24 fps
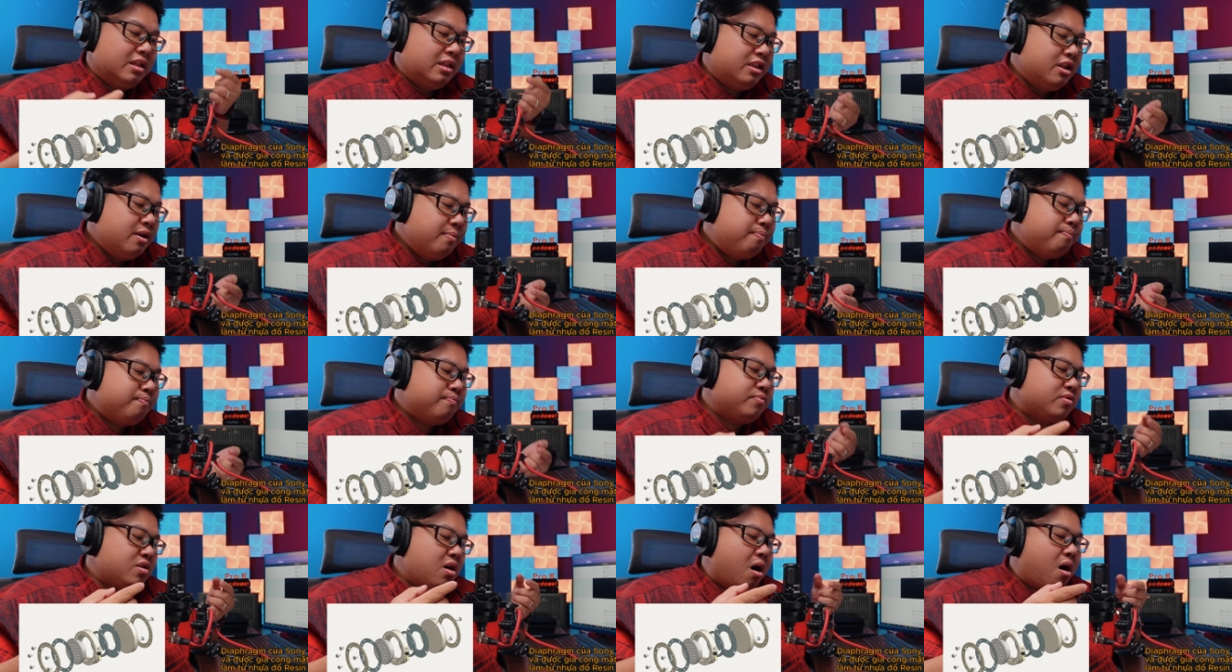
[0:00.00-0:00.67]

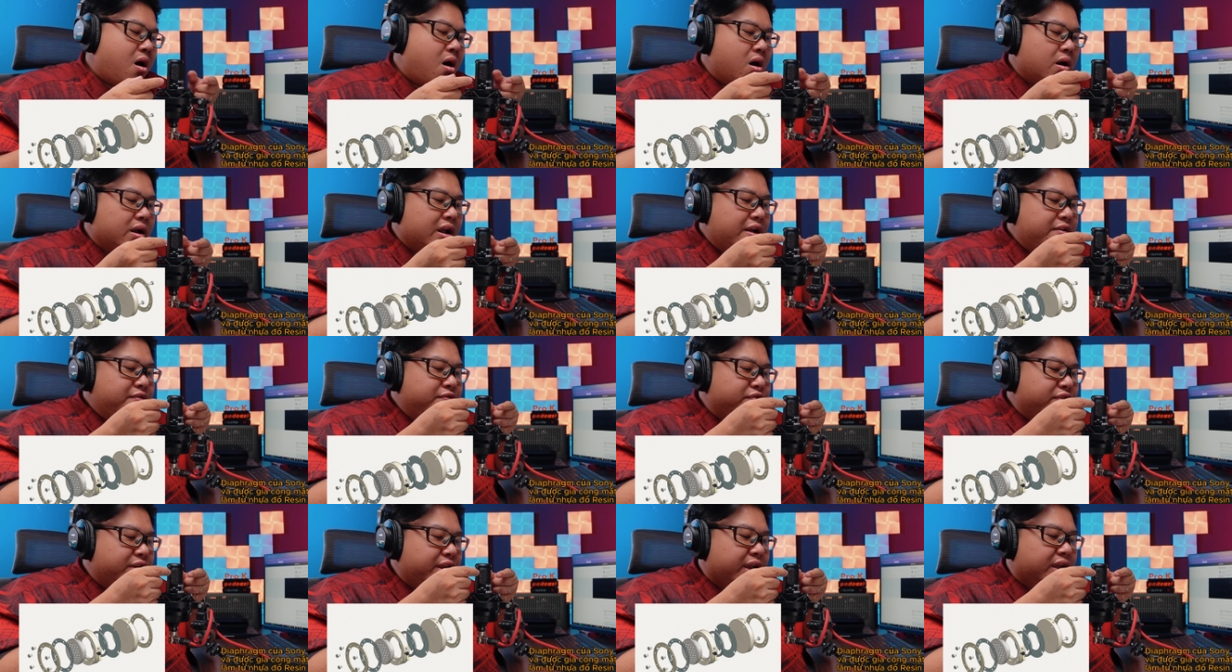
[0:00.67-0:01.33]
giúp cho
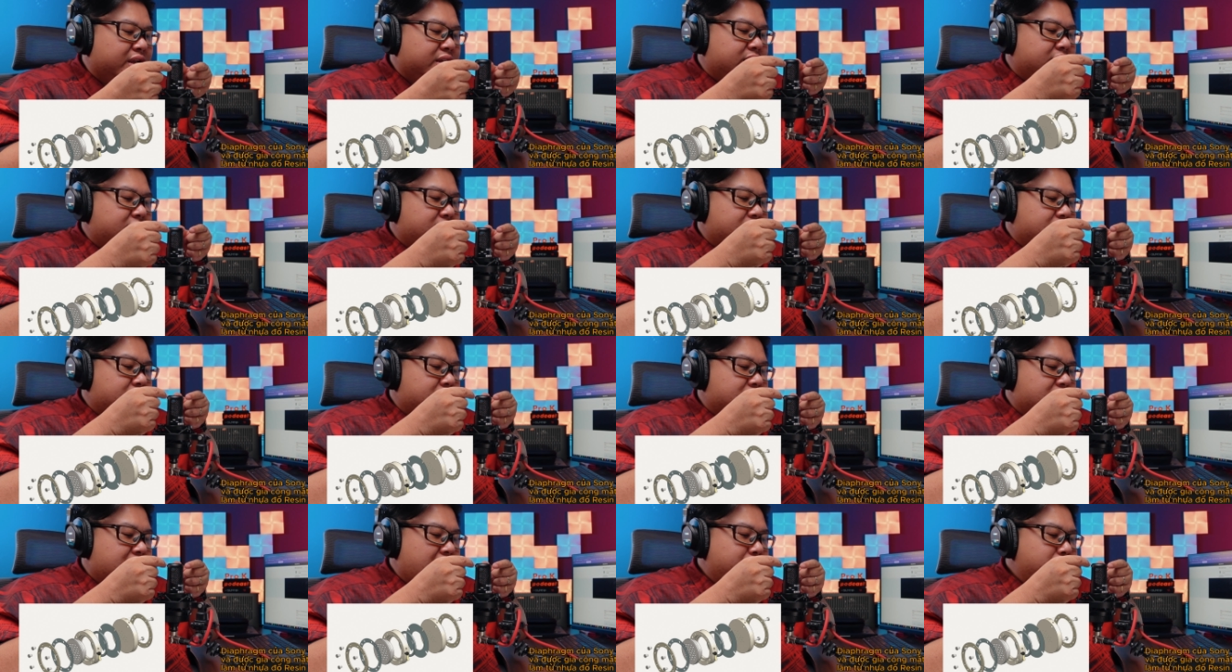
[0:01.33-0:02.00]
cái việc
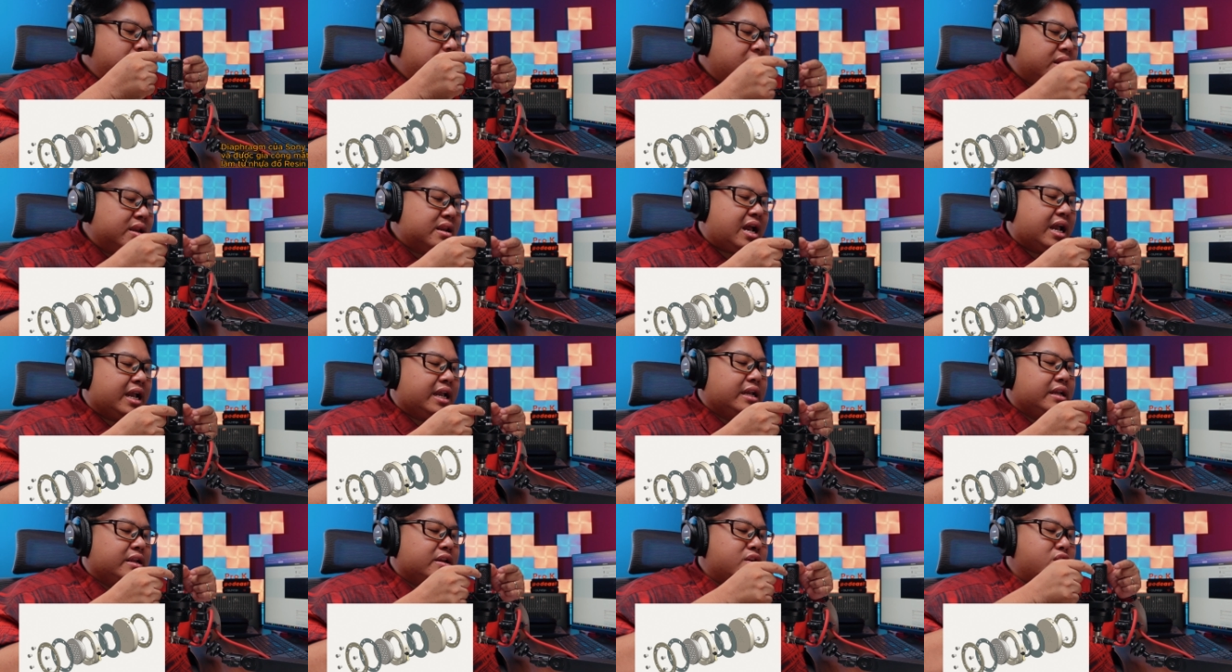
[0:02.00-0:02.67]
cái mic
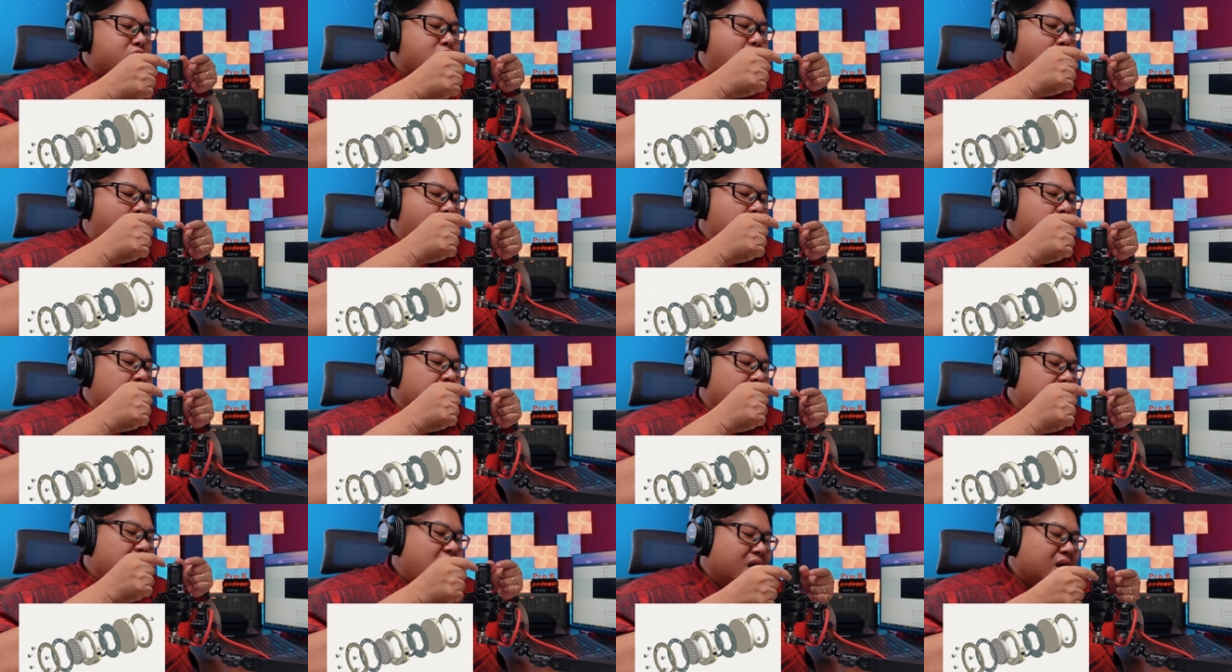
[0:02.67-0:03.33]
này
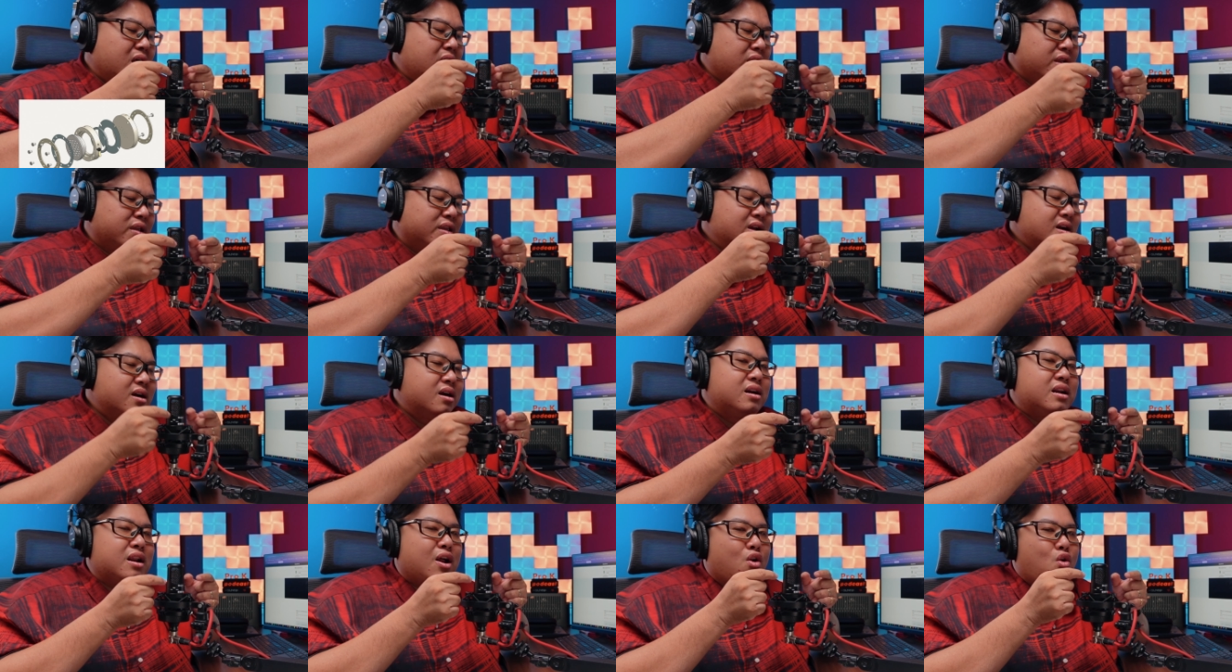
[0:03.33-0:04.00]
nó gần
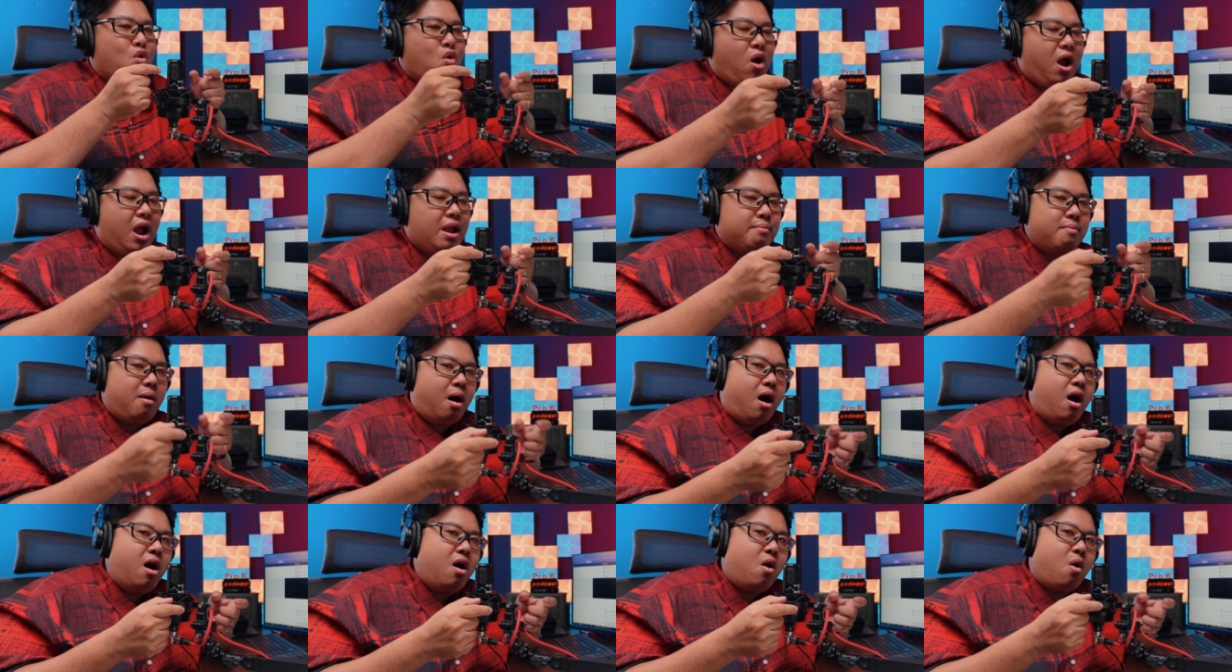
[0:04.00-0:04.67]
như là
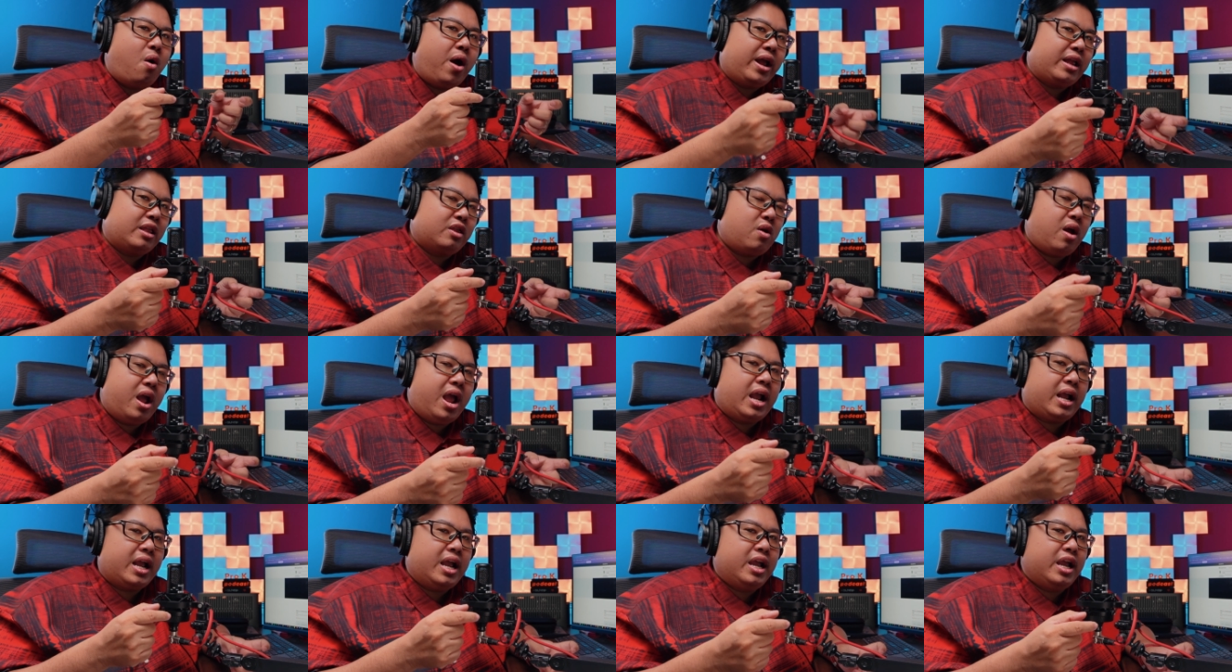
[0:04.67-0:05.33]
loại bỏ
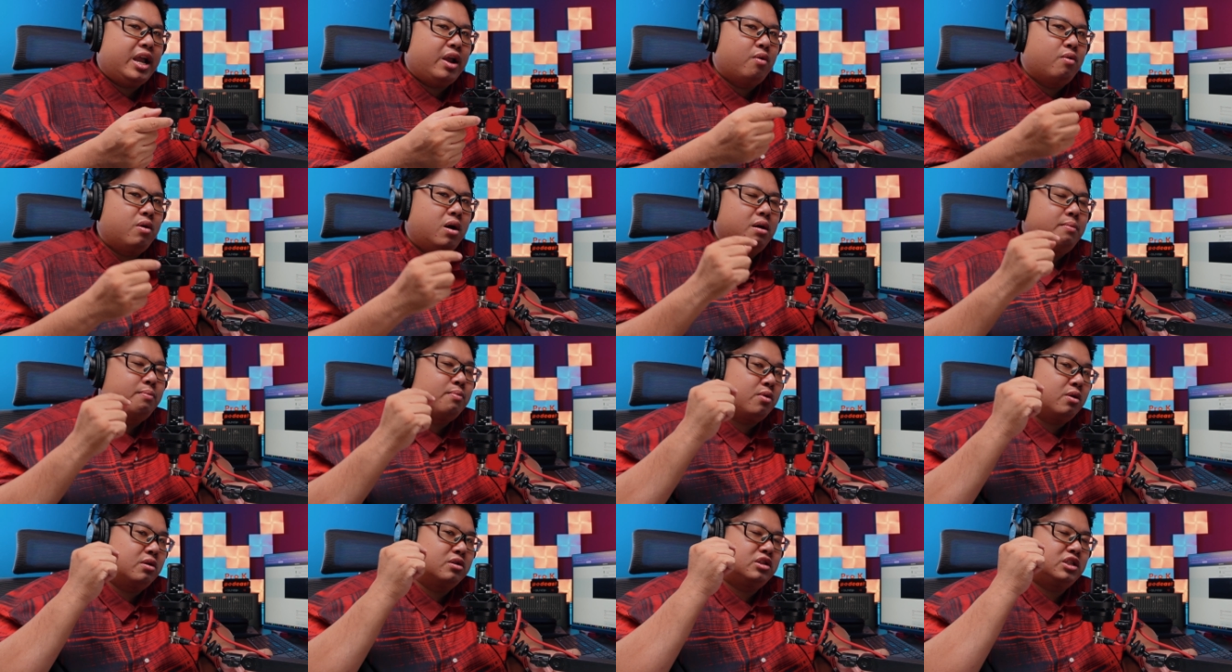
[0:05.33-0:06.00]
hoàn toàn cái hiệu
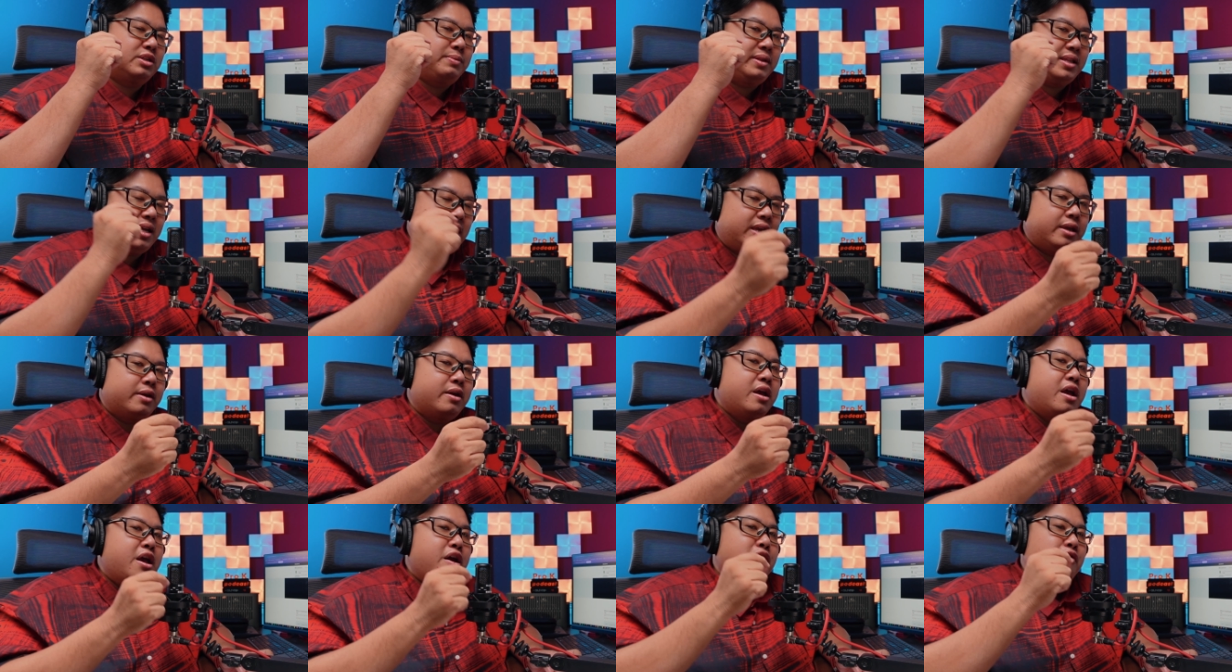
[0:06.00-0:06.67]
ứng
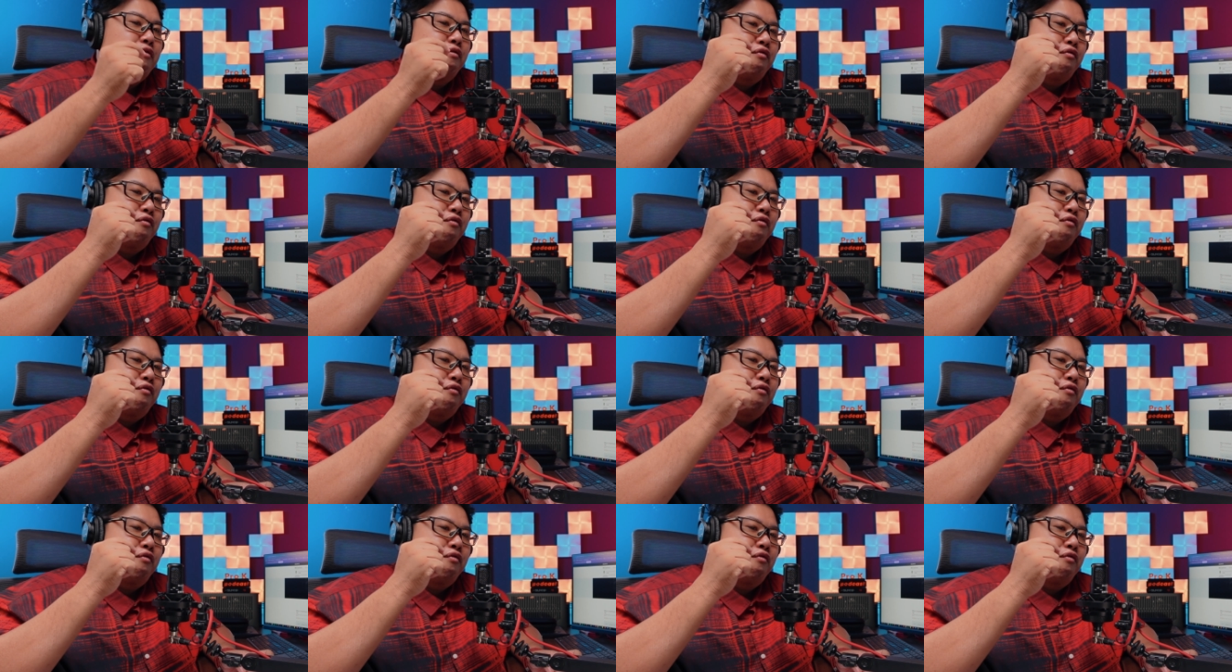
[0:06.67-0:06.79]
proximity